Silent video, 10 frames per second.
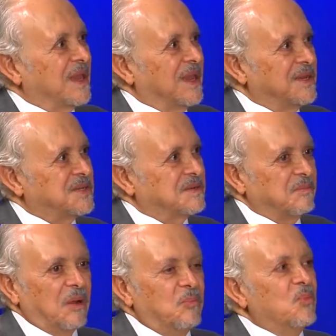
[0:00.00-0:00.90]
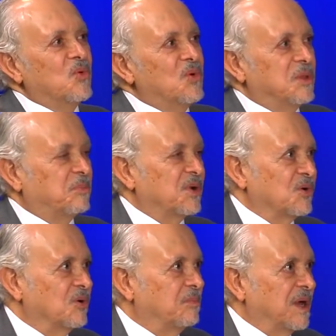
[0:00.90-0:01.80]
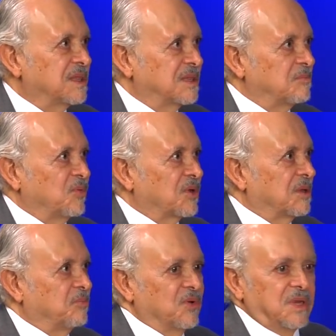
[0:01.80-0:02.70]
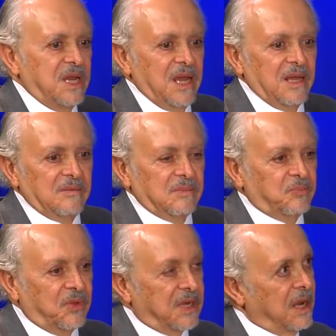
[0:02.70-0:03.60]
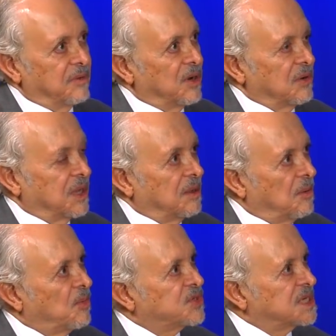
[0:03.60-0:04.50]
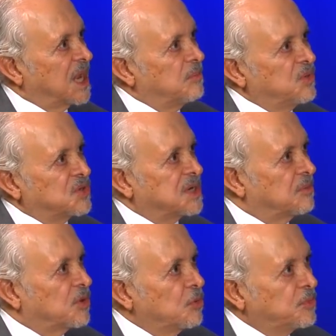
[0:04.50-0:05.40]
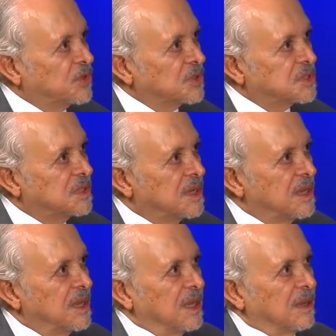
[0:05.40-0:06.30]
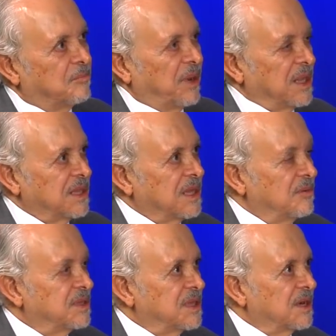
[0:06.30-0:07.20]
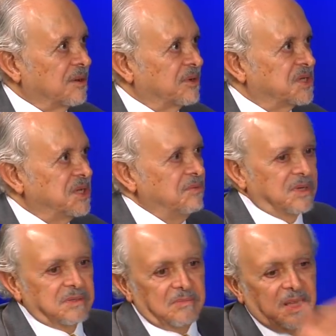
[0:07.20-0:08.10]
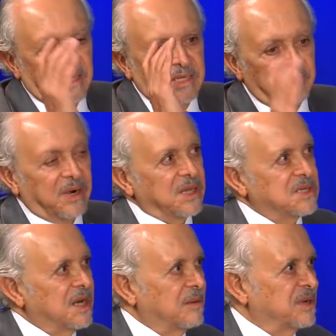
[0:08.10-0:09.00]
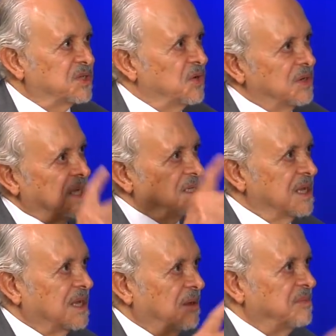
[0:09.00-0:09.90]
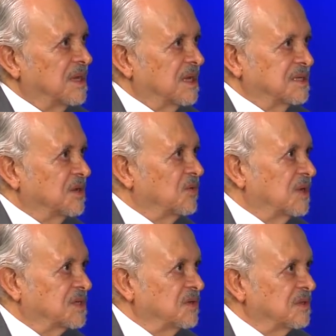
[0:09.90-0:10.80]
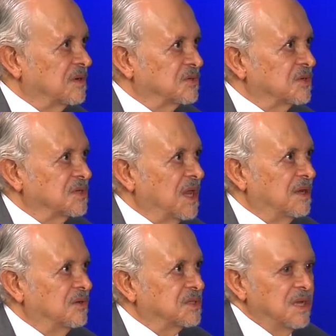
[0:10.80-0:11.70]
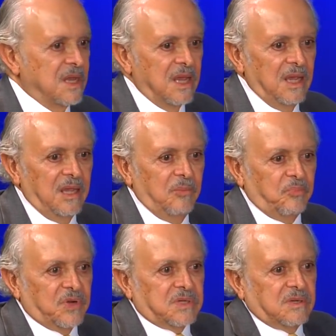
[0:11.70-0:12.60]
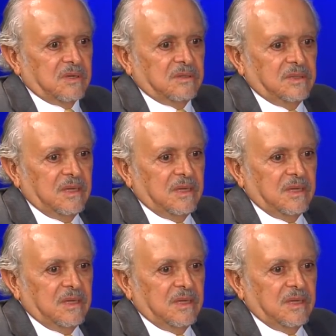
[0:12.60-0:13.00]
es muy preocupante porque podría, haber lo que llamamos cambios abruptos, prácticamente irreversibles, que desaparezca el Amazonas, que cambie la circulación de los océanos y pues eh,